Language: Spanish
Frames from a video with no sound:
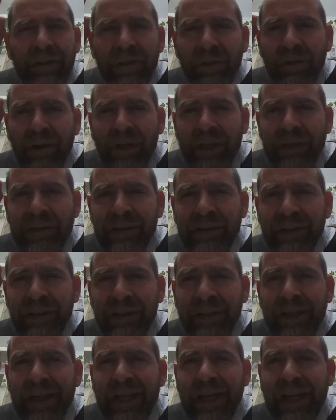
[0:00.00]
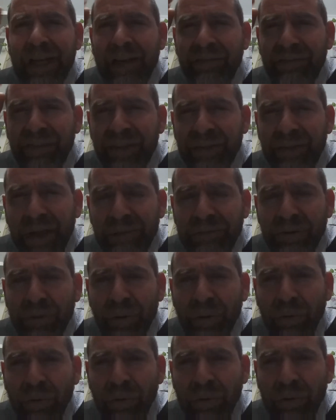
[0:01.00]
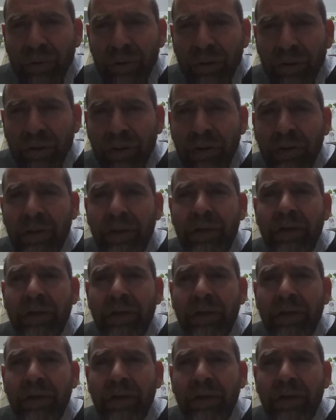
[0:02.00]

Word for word: Dios hace es el bien absoluto